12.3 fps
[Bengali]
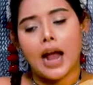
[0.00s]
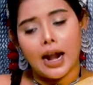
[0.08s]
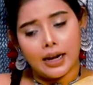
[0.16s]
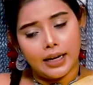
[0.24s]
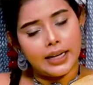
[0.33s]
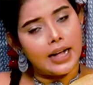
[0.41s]

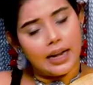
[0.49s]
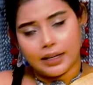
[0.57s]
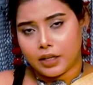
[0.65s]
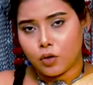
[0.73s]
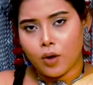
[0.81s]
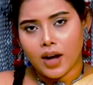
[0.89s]
হারলে
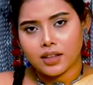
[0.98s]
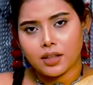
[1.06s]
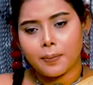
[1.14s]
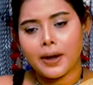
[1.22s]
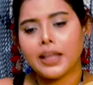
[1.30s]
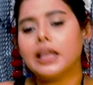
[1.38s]
কালকেও
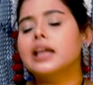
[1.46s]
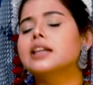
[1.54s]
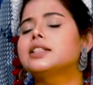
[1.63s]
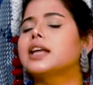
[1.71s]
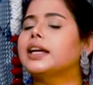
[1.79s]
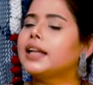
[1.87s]
হারতে পারি
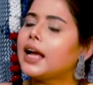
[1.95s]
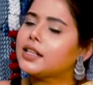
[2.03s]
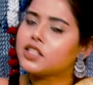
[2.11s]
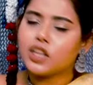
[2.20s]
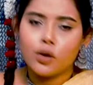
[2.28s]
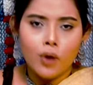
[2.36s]
চাইলে
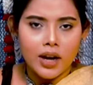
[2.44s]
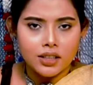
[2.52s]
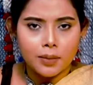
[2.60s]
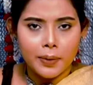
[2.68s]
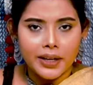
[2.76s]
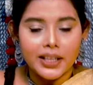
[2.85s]
আজকেও
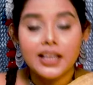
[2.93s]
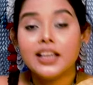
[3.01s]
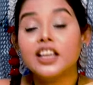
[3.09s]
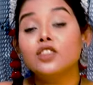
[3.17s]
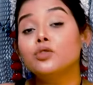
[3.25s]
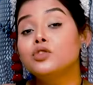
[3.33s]
হারতে পারি
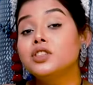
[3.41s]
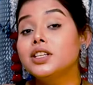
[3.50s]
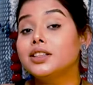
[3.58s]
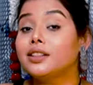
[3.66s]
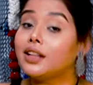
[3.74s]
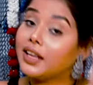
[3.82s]
কিন্তু
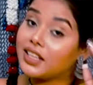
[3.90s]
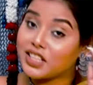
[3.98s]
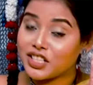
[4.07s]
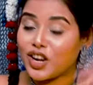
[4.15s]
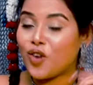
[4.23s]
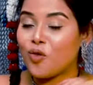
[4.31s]
জিতলে
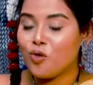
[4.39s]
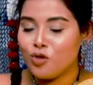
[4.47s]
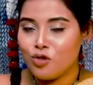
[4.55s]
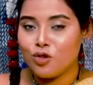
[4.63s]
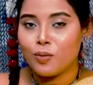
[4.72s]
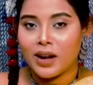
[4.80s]
সেটা
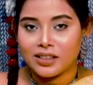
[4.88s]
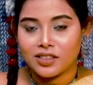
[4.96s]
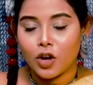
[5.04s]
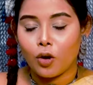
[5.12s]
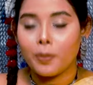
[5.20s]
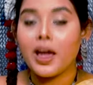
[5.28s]
অন্য
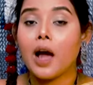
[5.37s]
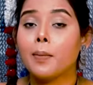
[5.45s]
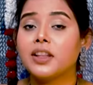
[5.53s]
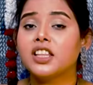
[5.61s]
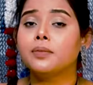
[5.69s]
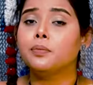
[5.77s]
মাত্রা হবে
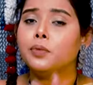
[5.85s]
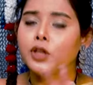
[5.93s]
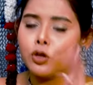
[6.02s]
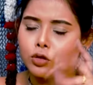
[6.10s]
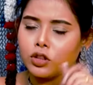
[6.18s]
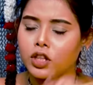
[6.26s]
আমাদের
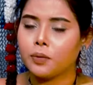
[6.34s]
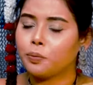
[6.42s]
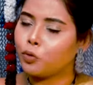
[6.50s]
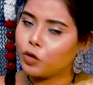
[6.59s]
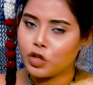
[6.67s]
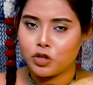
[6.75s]
বীরত্বের
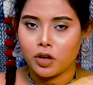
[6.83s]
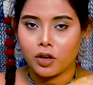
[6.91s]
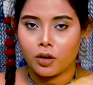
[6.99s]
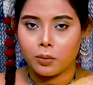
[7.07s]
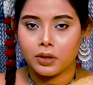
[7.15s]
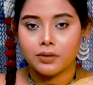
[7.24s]
পরিচয়
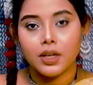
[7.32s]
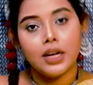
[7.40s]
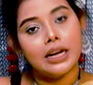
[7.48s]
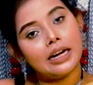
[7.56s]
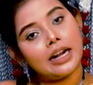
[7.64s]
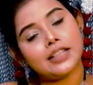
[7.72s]
হবে
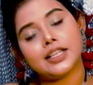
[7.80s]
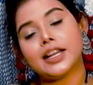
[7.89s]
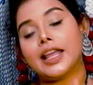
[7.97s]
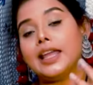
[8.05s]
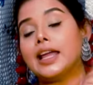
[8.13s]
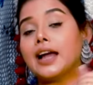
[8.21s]
রাজার
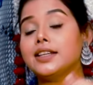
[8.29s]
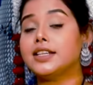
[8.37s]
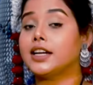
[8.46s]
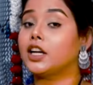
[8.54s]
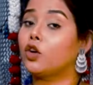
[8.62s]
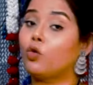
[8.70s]
এই
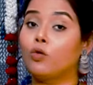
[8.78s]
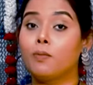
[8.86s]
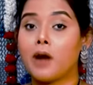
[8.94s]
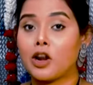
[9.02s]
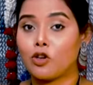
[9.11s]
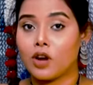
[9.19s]
আইডিয়াটা খুব
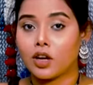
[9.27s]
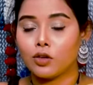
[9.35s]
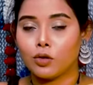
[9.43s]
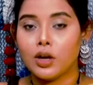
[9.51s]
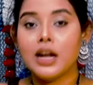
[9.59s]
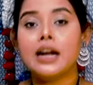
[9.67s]
ভালো
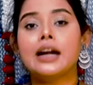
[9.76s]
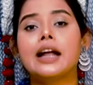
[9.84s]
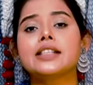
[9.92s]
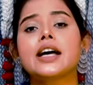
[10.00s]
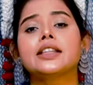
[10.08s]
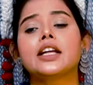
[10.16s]
লাগলো
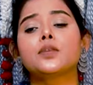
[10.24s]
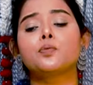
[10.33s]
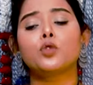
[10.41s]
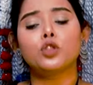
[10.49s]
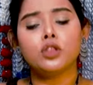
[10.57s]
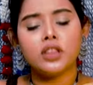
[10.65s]
রাজা তার
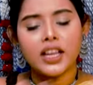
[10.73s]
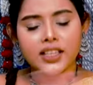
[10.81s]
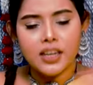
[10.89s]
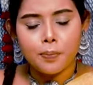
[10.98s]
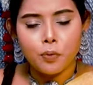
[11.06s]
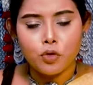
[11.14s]

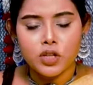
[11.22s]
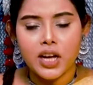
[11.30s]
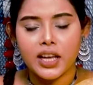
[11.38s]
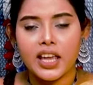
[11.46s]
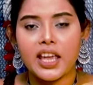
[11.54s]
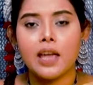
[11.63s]
প্রত্যেকটা
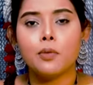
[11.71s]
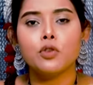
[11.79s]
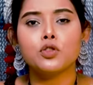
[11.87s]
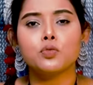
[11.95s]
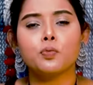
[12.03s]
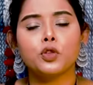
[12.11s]
প্রজাকে এবং
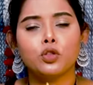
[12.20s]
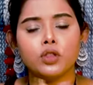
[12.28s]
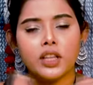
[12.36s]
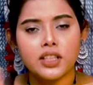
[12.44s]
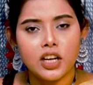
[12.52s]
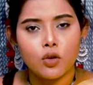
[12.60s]

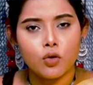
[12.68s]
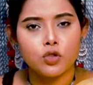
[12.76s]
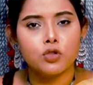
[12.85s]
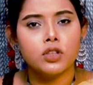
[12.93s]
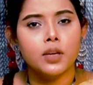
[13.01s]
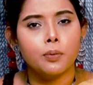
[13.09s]
প্রত্যেকটা
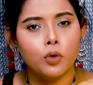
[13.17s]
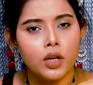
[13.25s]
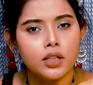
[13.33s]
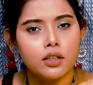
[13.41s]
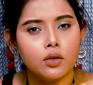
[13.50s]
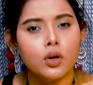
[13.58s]
লোকজনকে
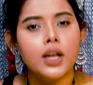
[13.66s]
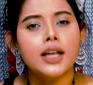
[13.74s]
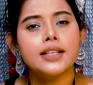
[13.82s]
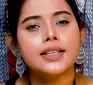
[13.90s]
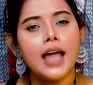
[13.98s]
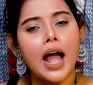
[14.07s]
বলে দিল
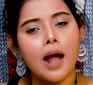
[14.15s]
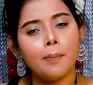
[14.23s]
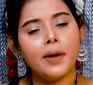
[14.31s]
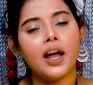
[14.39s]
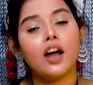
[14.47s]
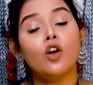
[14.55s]
যে
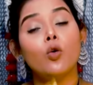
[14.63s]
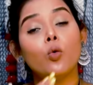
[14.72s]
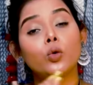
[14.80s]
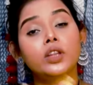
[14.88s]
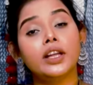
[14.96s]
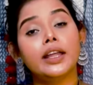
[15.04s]
আমরা
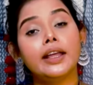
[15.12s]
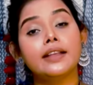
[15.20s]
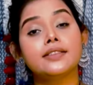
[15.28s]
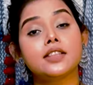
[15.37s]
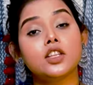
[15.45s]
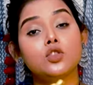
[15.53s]
ওদের
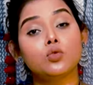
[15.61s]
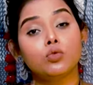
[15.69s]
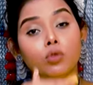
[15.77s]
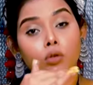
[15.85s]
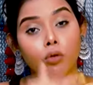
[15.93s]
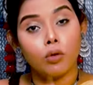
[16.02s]
এগেনস্টে
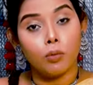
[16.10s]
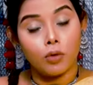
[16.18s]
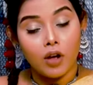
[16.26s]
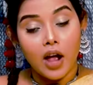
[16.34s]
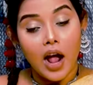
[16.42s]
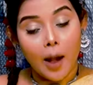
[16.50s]
যুদ্ধ করব
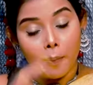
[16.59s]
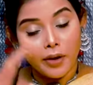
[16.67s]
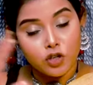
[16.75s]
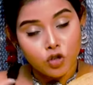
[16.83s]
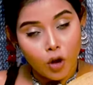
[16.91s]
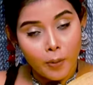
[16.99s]
আমরা
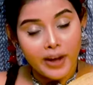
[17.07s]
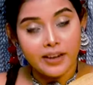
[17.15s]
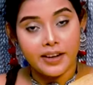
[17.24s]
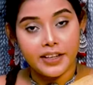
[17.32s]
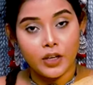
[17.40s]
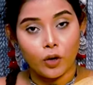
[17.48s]
সবাই
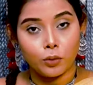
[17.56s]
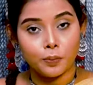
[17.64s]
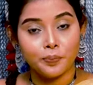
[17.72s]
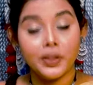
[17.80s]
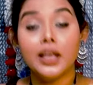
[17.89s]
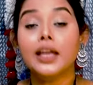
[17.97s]
রেডি হব
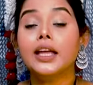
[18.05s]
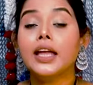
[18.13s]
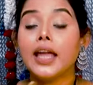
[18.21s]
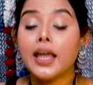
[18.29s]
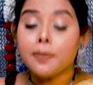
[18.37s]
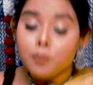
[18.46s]

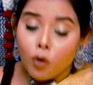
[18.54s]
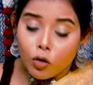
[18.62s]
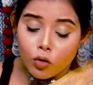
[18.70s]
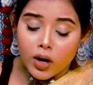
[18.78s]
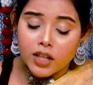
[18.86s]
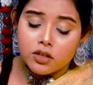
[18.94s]
এই
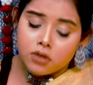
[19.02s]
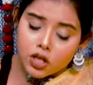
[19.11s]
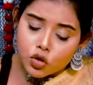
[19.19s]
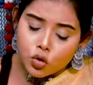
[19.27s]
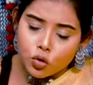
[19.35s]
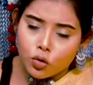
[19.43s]
বড় রাজ্য আর
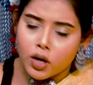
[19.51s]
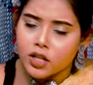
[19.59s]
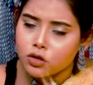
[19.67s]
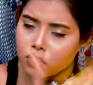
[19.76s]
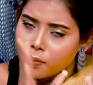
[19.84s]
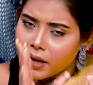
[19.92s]
ছোট
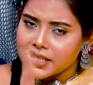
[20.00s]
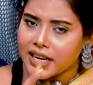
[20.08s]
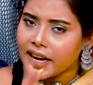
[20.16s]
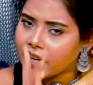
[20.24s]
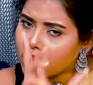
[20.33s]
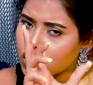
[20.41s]
রাজ্যের
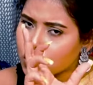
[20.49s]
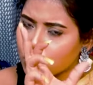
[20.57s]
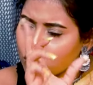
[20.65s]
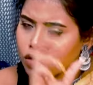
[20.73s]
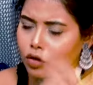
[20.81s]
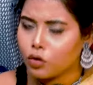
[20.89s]
মাঝখানে একটা
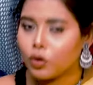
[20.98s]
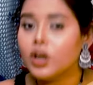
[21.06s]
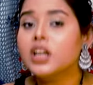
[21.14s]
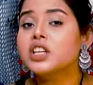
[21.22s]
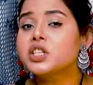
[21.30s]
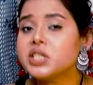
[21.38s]
ছোট্ট
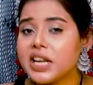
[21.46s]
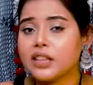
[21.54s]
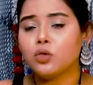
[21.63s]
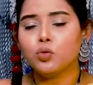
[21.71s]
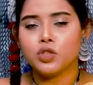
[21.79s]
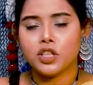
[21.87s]

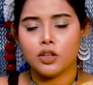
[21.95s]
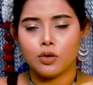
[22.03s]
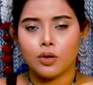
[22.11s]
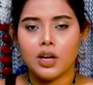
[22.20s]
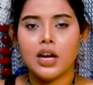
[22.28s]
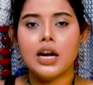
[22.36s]
সেতু ছিল
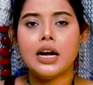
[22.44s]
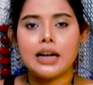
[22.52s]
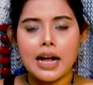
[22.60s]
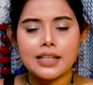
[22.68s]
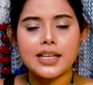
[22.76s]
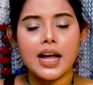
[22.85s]

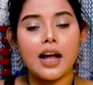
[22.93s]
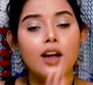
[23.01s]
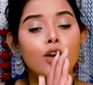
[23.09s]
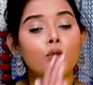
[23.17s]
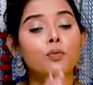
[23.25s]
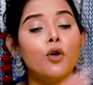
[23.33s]
রাজা
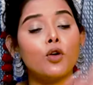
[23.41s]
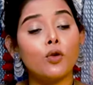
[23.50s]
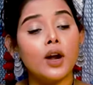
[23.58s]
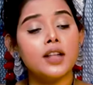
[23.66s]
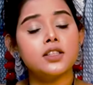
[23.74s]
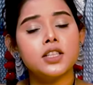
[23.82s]
বড়
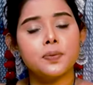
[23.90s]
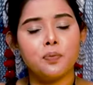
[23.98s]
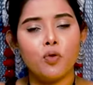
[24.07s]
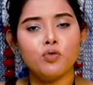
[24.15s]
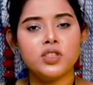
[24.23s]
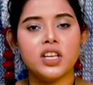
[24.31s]
রাজ্যে
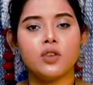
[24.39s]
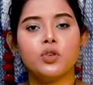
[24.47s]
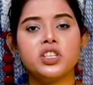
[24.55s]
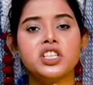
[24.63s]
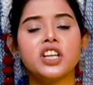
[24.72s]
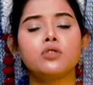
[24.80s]
পৌঁছে
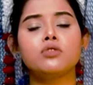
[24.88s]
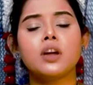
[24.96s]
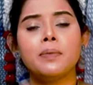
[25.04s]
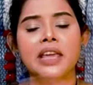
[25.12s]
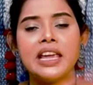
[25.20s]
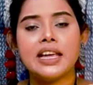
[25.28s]
ওই সেতুটা
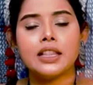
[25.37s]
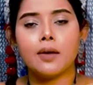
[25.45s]
ভেঙে